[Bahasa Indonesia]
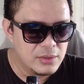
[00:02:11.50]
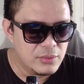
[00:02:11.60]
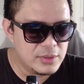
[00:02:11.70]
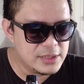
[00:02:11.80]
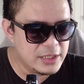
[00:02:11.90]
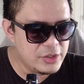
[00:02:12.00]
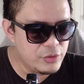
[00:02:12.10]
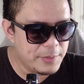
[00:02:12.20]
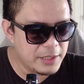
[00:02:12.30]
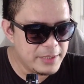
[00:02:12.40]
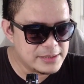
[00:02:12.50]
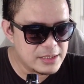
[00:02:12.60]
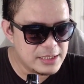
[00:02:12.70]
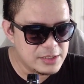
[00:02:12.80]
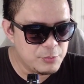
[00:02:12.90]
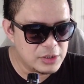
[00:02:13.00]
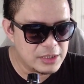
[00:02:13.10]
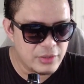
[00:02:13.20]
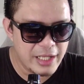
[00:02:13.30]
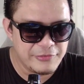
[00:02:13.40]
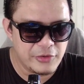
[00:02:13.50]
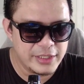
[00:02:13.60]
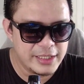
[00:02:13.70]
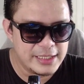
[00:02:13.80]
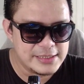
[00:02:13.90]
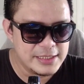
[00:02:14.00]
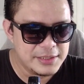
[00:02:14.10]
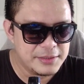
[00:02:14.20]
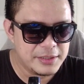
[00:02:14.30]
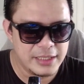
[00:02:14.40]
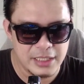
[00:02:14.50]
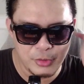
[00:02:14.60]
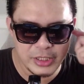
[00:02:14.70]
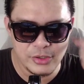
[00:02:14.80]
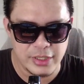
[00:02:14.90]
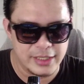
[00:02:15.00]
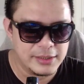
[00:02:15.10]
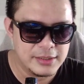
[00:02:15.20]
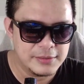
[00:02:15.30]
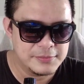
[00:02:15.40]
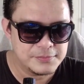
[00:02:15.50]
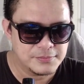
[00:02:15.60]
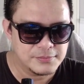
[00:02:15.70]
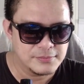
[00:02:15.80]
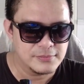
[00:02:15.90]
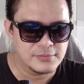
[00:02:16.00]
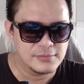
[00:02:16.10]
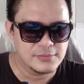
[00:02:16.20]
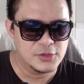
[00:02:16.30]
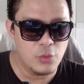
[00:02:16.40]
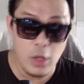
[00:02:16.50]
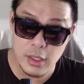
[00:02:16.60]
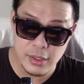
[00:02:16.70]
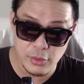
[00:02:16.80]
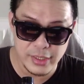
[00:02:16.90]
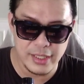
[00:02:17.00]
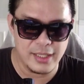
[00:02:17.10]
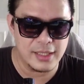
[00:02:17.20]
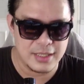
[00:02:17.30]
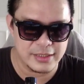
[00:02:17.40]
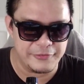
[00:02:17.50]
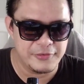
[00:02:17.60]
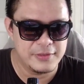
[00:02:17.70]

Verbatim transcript: Oh, di sini dia juga pakai mixer guys ya buat ngatur headphone nih guys ya. Ear monitor ya. Woi, oke, okay, atraktif.